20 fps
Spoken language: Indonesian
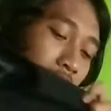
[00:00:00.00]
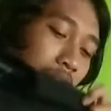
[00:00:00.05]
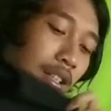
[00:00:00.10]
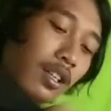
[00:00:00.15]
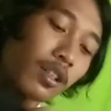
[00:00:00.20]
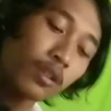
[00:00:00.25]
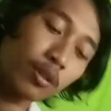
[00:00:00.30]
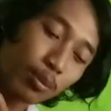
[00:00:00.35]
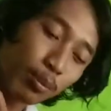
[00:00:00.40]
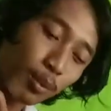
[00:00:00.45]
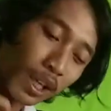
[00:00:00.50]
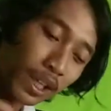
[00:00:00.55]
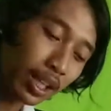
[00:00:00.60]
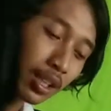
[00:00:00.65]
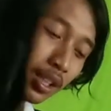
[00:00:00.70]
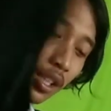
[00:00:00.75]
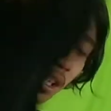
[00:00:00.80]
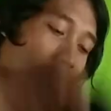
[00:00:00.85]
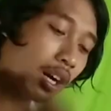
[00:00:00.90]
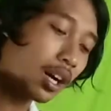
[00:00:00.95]
ini buat
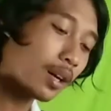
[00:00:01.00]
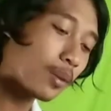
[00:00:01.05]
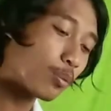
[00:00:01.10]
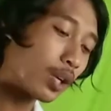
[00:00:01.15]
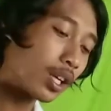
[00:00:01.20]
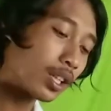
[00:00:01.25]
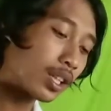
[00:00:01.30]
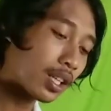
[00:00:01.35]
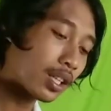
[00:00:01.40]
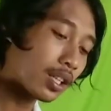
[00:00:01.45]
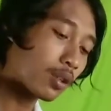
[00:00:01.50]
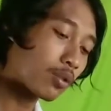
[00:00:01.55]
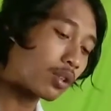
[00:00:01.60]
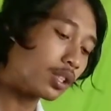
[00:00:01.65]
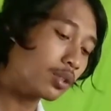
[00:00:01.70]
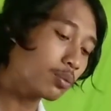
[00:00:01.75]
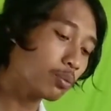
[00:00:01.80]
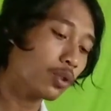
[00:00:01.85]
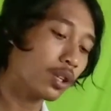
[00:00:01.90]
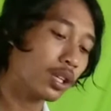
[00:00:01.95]
nanti eh, buat tadi gua
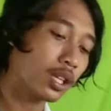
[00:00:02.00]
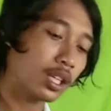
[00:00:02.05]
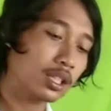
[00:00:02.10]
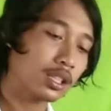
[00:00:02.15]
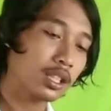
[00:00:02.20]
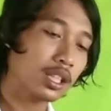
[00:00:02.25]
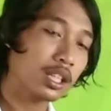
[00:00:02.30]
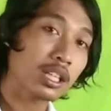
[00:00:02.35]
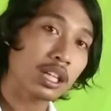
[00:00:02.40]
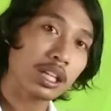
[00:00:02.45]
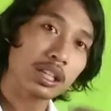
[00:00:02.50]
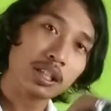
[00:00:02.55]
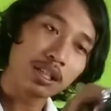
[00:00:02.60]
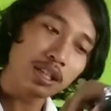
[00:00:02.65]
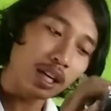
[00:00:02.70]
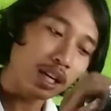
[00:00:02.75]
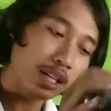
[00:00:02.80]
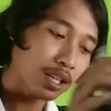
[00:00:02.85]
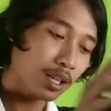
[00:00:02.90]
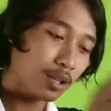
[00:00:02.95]
semua guys tiga
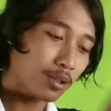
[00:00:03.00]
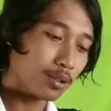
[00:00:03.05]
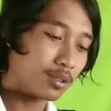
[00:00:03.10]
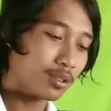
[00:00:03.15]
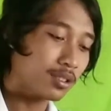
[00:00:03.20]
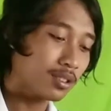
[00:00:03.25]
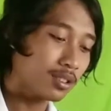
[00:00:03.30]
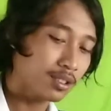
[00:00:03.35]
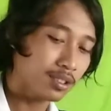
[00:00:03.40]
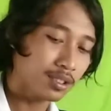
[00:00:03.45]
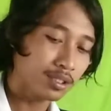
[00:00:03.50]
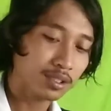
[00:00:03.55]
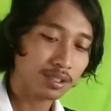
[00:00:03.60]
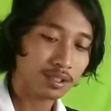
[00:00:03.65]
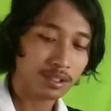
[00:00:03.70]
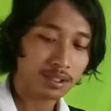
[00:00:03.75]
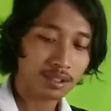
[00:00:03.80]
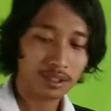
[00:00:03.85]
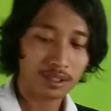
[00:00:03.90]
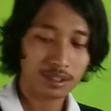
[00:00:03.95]
tiganya loh
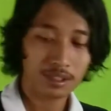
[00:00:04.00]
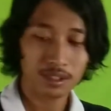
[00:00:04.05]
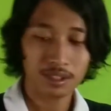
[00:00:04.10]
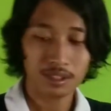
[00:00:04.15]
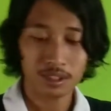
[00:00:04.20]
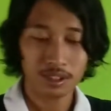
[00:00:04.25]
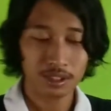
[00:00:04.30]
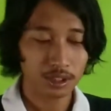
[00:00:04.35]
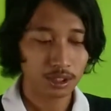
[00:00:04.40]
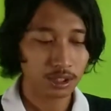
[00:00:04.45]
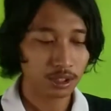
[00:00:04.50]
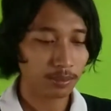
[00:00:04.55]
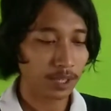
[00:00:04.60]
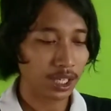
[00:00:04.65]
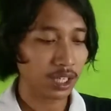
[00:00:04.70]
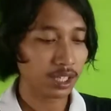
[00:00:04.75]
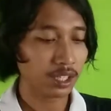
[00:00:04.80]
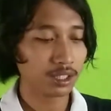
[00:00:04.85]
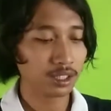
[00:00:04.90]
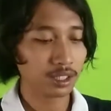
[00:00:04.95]

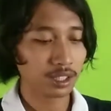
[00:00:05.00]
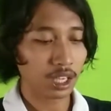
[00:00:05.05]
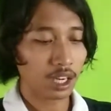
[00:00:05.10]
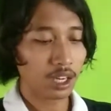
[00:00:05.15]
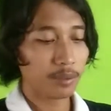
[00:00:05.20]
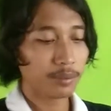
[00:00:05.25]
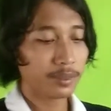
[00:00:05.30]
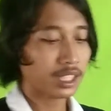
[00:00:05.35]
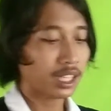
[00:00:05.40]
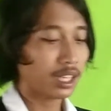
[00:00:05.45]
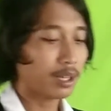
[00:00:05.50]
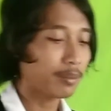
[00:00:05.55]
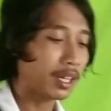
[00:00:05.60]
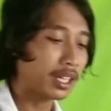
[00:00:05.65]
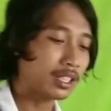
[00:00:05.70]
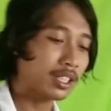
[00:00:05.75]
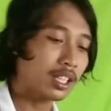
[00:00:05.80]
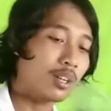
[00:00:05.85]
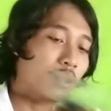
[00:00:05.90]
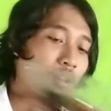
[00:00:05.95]
cuman kalau misalnya
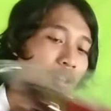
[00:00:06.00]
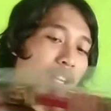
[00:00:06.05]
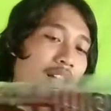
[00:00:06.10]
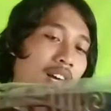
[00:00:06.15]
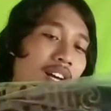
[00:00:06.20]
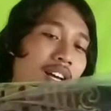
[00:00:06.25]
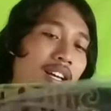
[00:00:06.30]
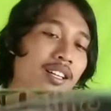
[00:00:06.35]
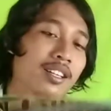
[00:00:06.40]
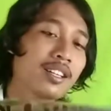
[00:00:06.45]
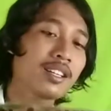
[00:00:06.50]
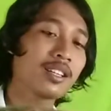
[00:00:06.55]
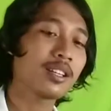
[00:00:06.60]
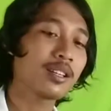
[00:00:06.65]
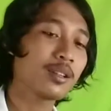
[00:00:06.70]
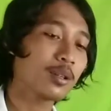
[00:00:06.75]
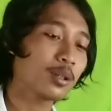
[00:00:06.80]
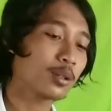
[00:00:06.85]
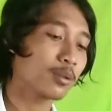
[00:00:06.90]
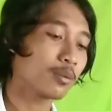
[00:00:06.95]
Barcelona
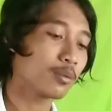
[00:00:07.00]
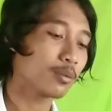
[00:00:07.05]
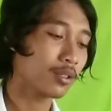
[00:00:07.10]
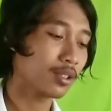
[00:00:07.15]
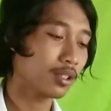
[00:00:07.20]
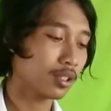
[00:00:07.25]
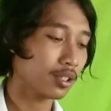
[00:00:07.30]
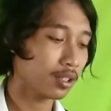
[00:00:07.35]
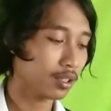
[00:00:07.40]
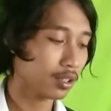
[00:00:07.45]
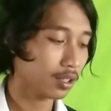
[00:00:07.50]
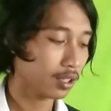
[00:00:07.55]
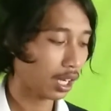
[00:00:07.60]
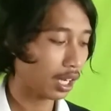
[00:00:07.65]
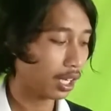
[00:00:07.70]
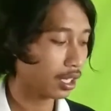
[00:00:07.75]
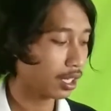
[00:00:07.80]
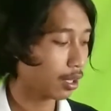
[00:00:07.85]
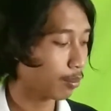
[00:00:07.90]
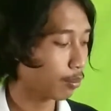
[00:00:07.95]
ini
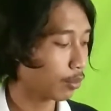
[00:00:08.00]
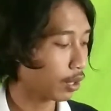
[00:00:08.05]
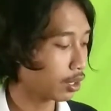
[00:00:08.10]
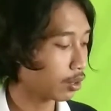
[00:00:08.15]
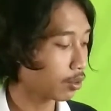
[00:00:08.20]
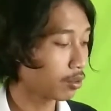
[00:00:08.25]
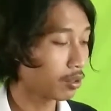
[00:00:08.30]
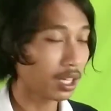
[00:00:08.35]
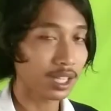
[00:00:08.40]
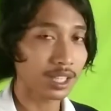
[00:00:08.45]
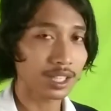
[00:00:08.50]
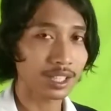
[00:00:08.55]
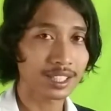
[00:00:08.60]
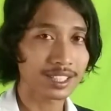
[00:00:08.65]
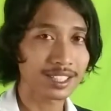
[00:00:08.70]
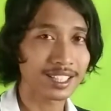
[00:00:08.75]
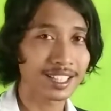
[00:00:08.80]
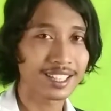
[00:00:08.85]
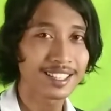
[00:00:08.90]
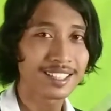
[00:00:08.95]
kayaknya buat gua ya
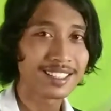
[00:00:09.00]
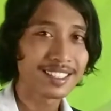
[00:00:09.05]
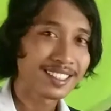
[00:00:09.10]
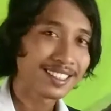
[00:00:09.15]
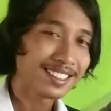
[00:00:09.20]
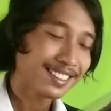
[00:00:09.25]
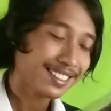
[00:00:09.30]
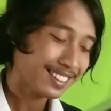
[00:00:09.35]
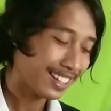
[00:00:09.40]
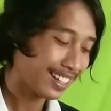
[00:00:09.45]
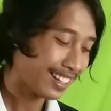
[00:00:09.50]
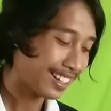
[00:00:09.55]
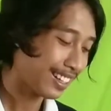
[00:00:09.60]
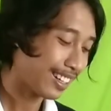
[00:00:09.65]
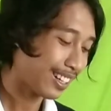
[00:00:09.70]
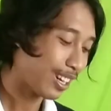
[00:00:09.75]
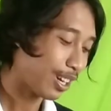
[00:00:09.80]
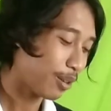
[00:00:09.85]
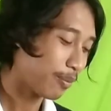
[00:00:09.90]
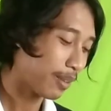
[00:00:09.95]
guys ya karena
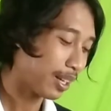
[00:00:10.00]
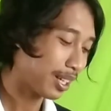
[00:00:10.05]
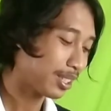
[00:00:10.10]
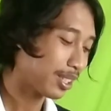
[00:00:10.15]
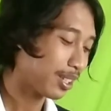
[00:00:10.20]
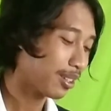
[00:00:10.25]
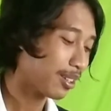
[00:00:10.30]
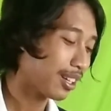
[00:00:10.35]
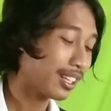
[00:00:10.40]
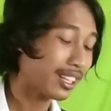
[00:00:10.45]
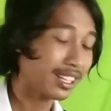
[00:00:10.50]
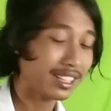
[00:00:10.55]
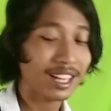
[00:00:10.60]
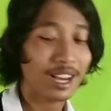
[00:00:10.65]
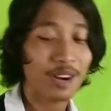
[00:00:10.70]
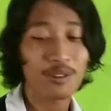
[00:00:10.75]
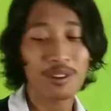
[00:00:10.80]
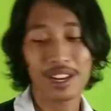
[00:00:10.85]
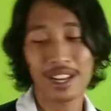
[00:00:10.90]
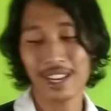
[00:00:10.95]
kalau Barcelona ya
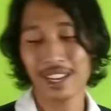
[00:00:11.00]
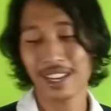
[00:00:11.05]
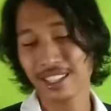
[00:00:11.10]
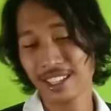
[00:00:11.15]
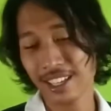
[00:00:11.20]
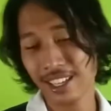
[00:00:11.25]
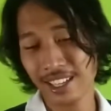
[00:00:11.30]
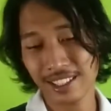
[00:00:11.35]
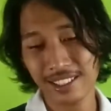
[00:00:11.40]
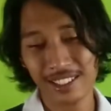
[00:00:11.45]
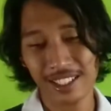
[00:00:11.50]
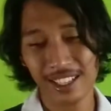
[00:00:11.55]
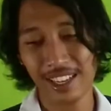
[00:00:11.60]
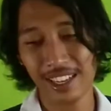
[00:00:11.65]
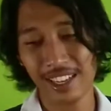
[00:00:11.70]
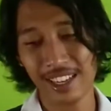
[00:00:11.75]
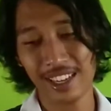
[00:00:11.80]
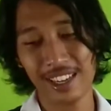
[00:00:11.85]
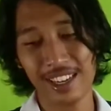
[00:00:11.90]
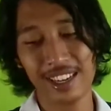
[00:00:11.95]
tau lah uh,
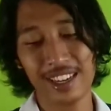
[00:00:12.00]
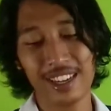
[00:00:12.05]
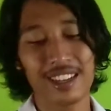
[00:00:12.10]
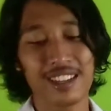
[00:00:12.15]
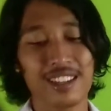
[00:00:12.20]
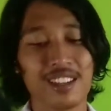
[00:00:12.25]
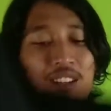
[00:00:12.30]
nah,